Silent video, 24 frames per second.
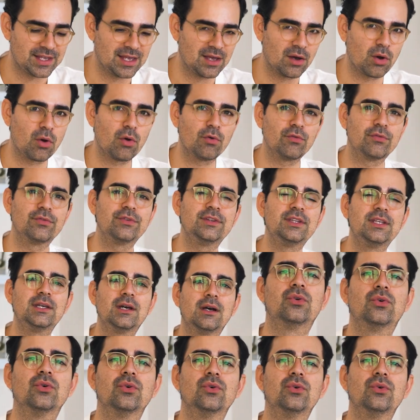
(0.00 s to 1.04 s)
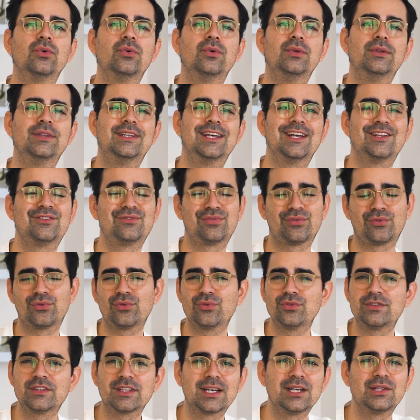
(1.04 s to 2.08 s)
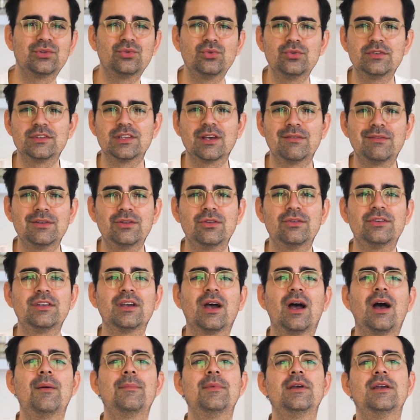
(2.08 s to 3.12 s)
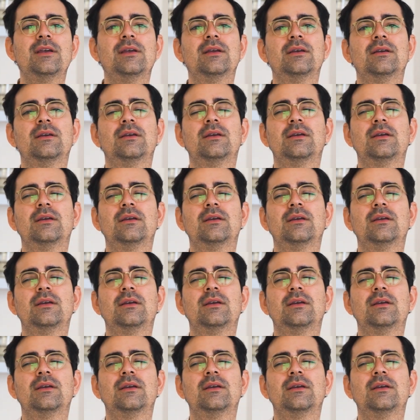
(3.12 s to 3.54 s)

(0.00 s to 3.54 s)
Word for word: et revenir que d'être frustré toute sa vie de dire ah mais